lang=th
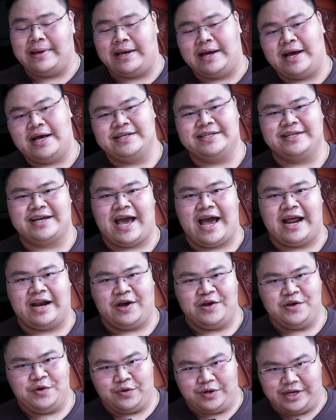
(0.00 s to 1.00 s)
เป็นข้าราชการ
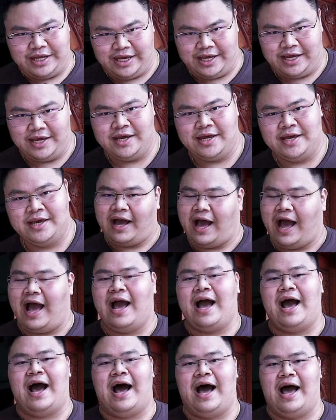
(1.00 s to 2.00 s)
ก็อยู่ดี ค้า
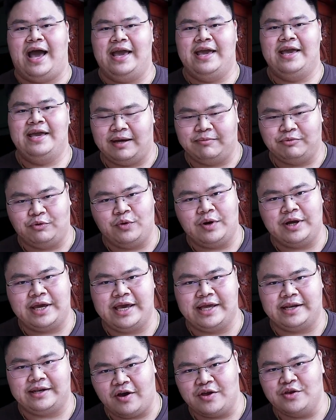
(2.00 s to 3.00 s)
ขายทำธุร
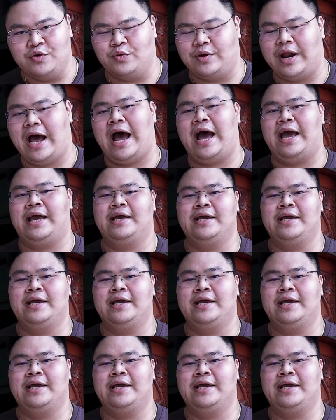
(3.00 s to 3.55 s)
กิจก็อยู่ได้สำ